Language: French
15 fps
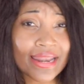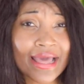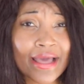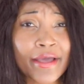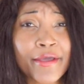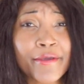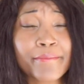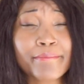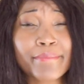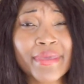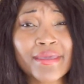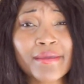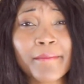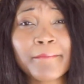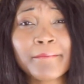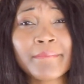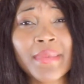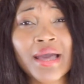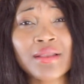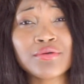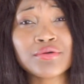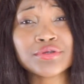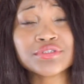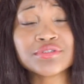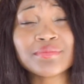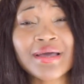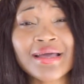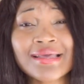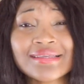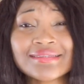là, mais
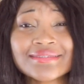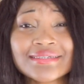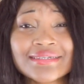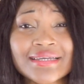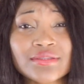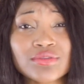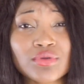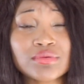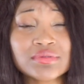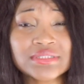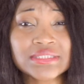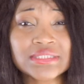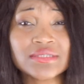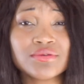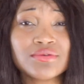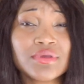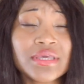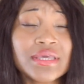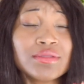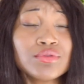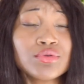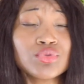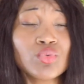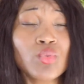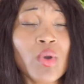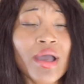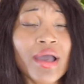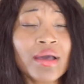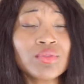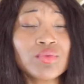malheureusement est très toxique et ne
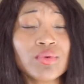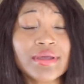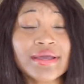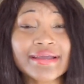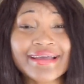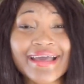doit en aucun